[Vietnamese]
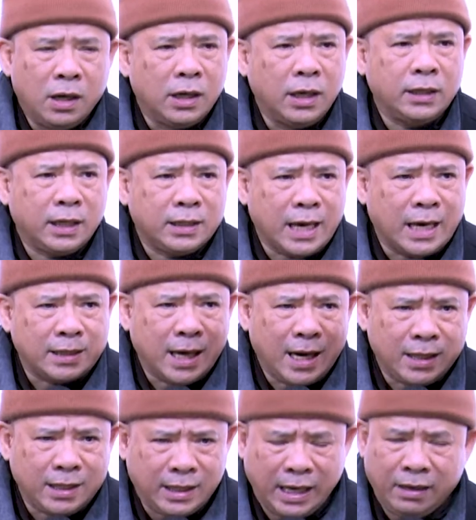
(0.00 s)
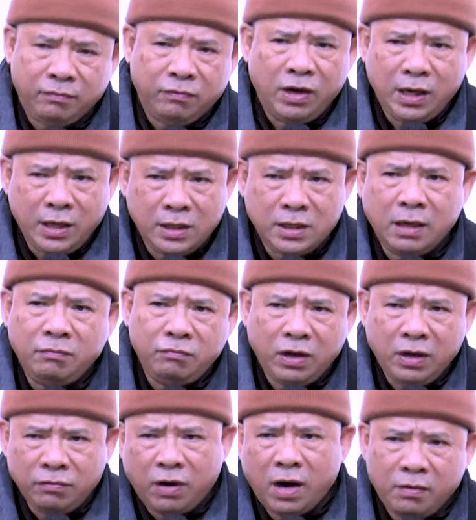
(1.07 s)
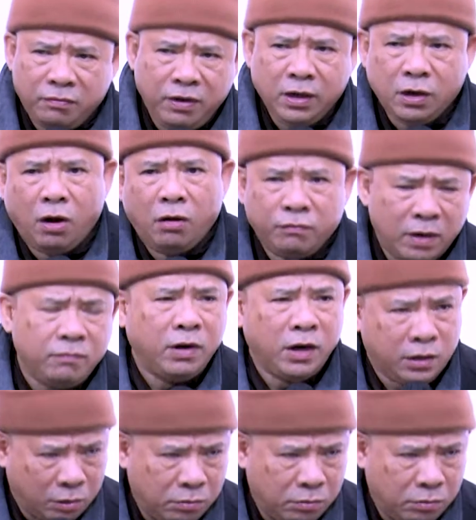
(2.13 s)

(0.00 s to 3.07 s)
Người ta sẵn sàng chết và hy sinh vì vợ vì con vân vân,